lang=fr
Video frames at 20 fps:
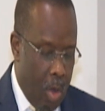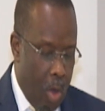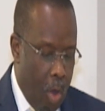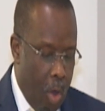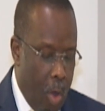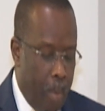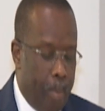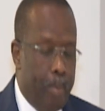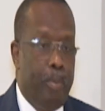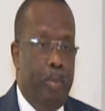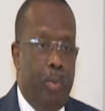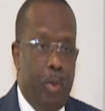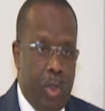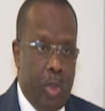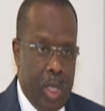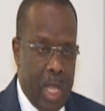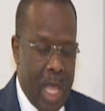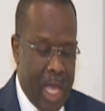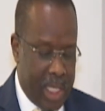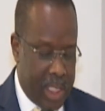ont
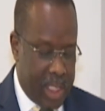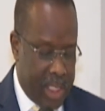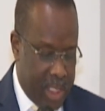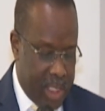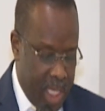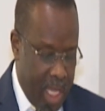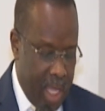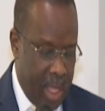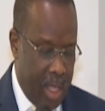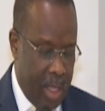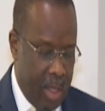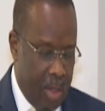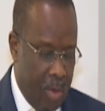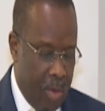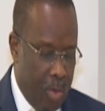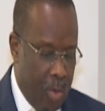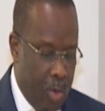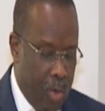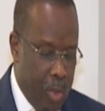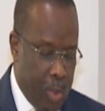peu d'accès
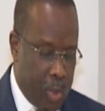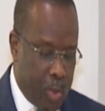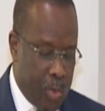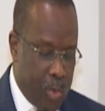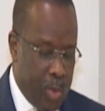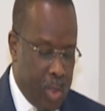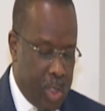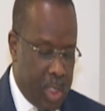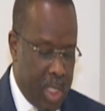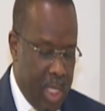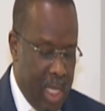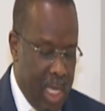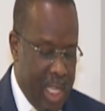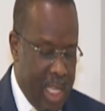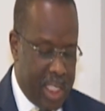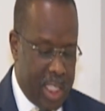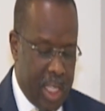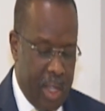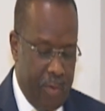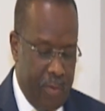aux ressources et
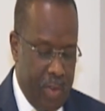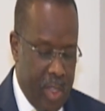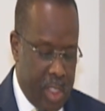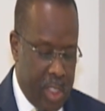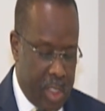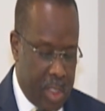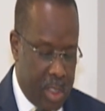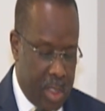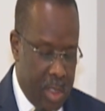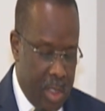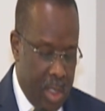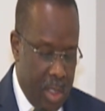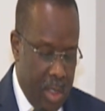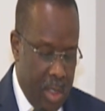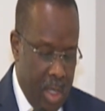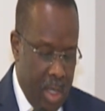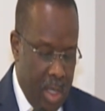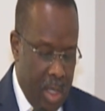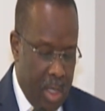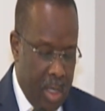les services
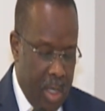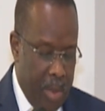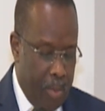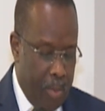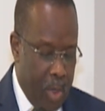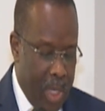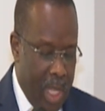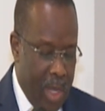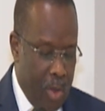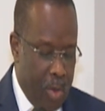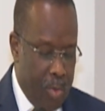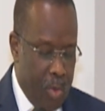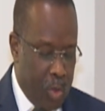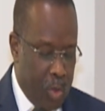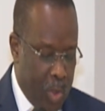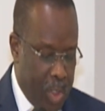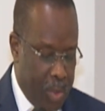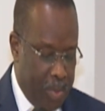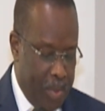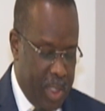répondent à leurs
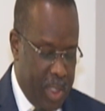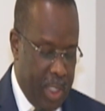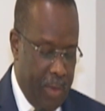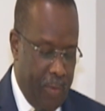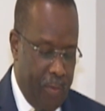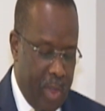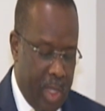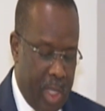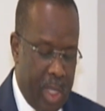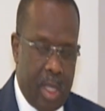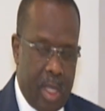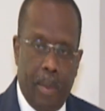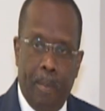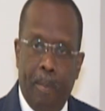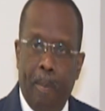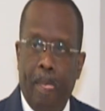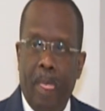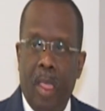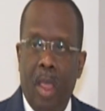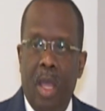besoins spécifiques.
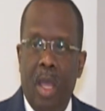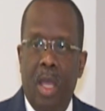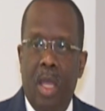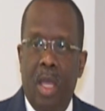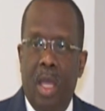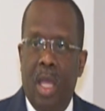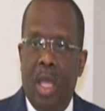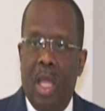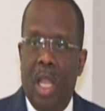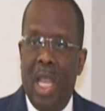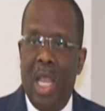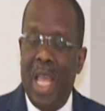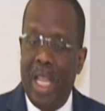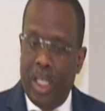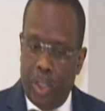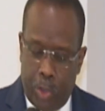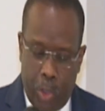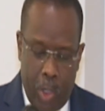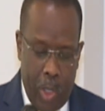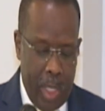Les
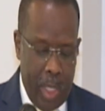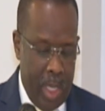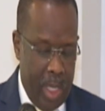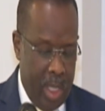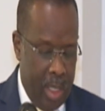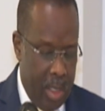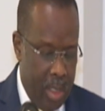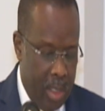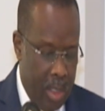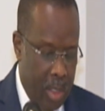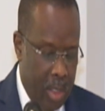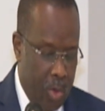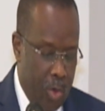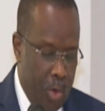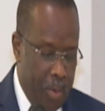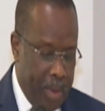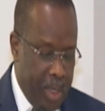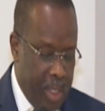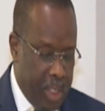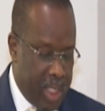jeunes
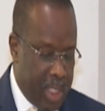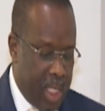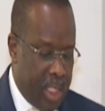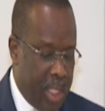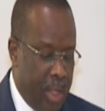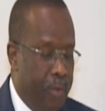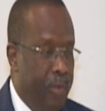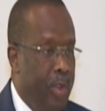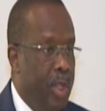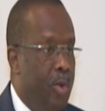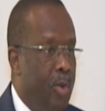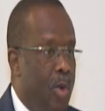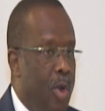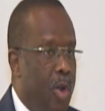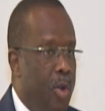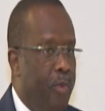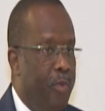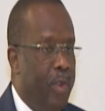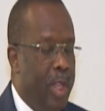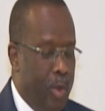représente
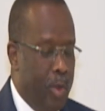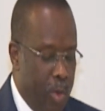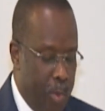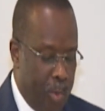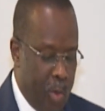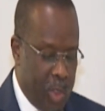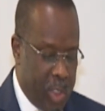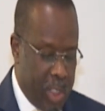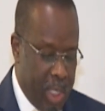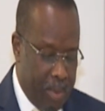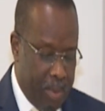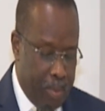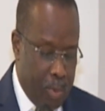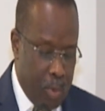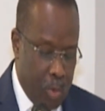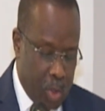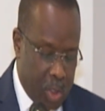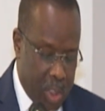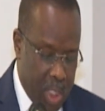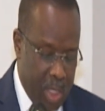environ
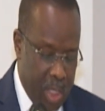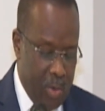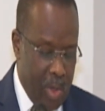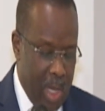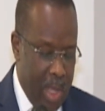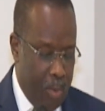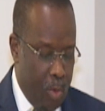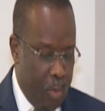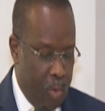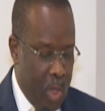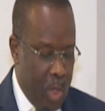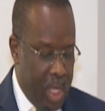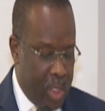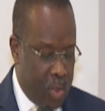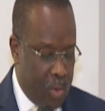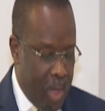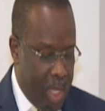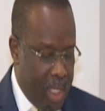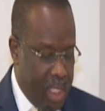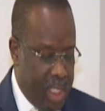22,7% de la
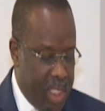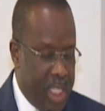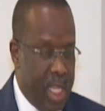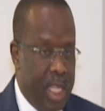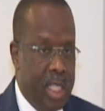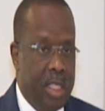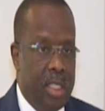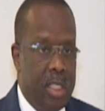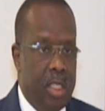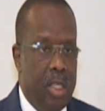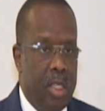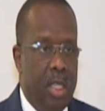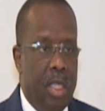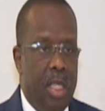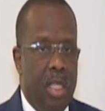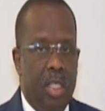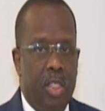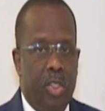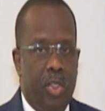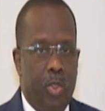population haïtienne,
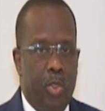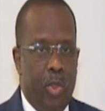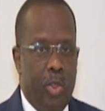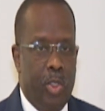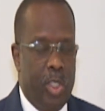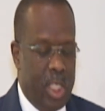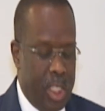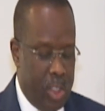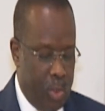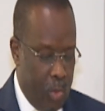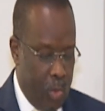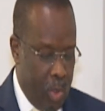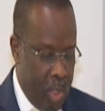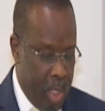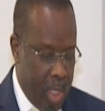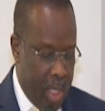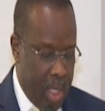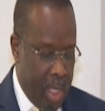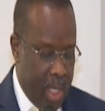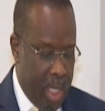se
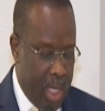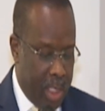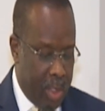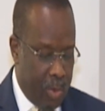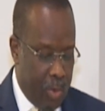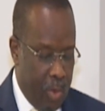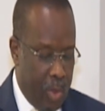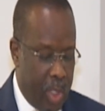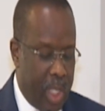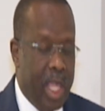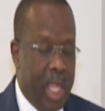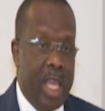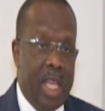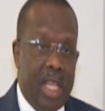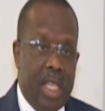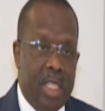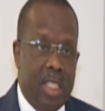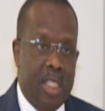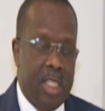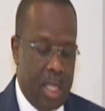situant entre
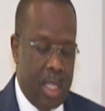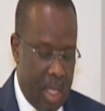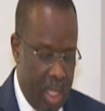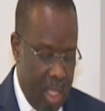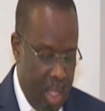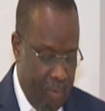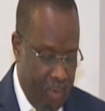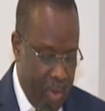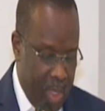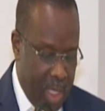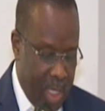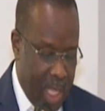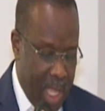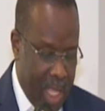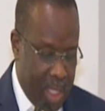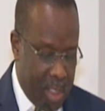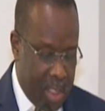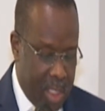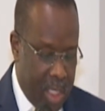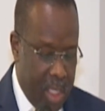15 et
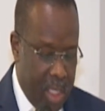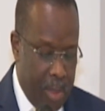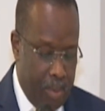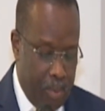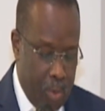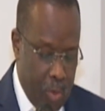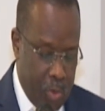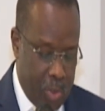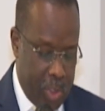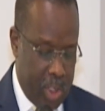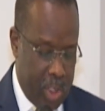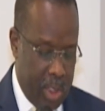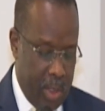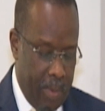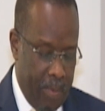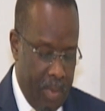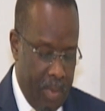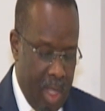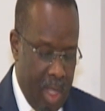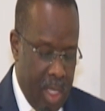24 ans et plus,
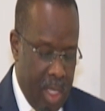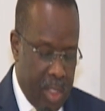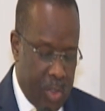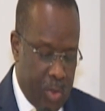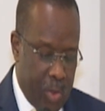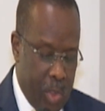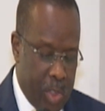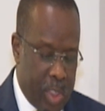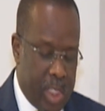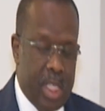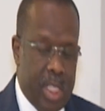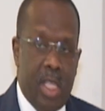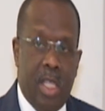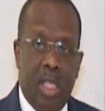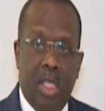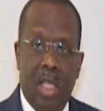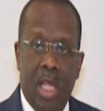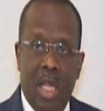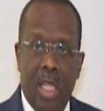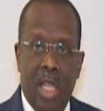
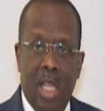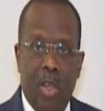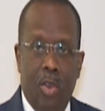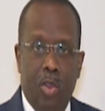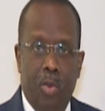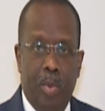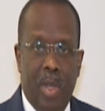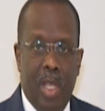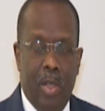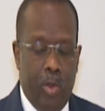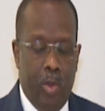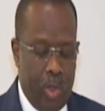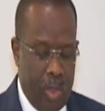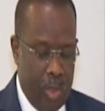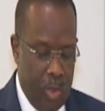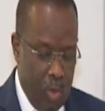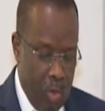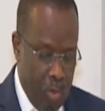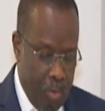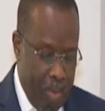ceci tant dans le milieu
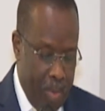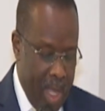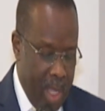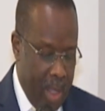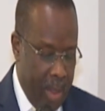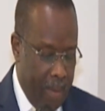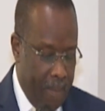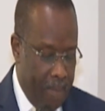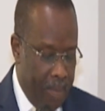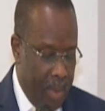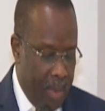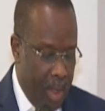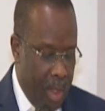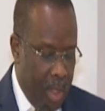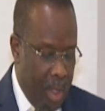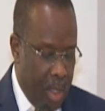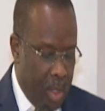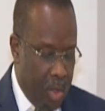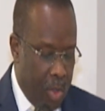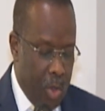urbain
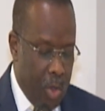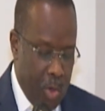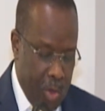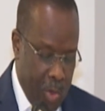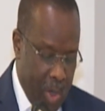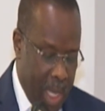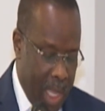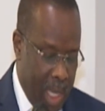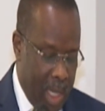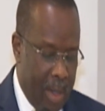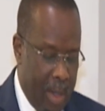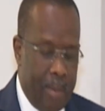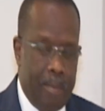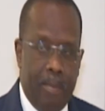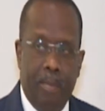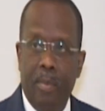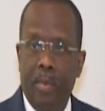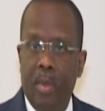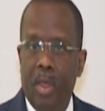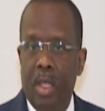que rural.
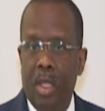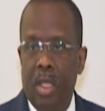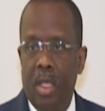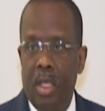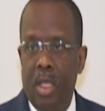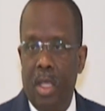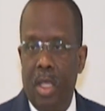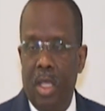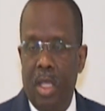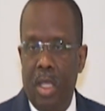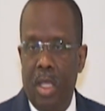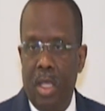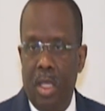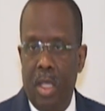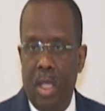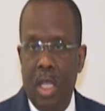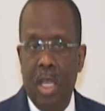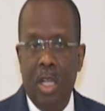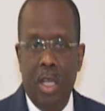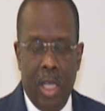
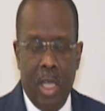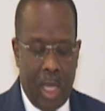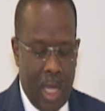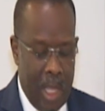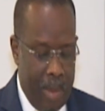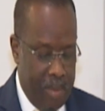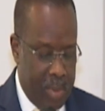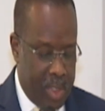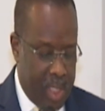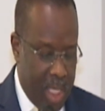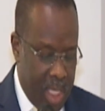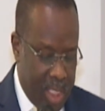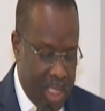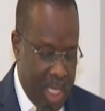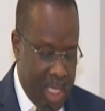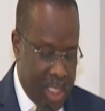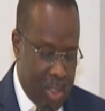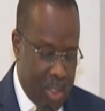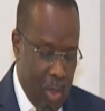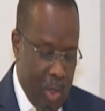Ils réclament sans
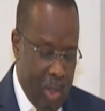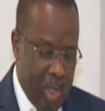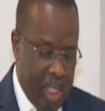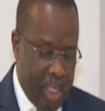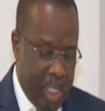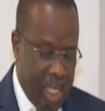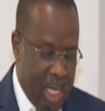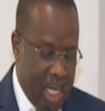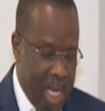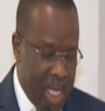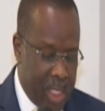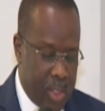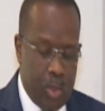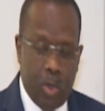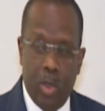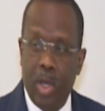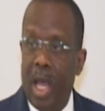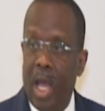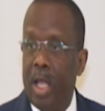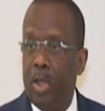cesse leur
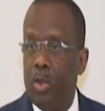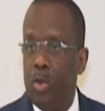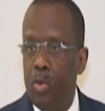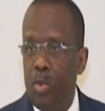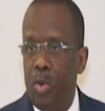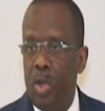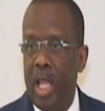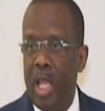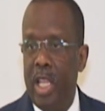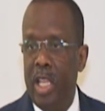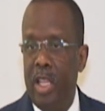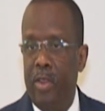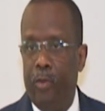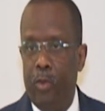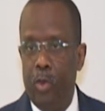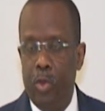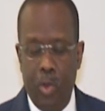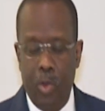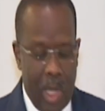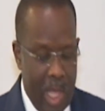intégration à tous les
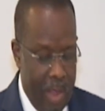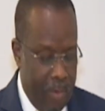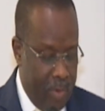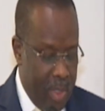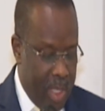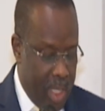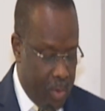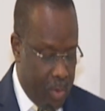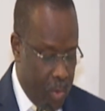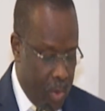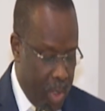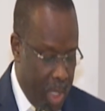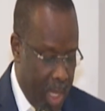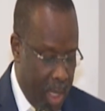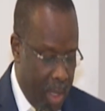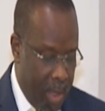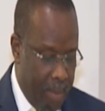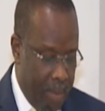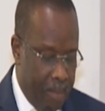niveaux de la vie nationale.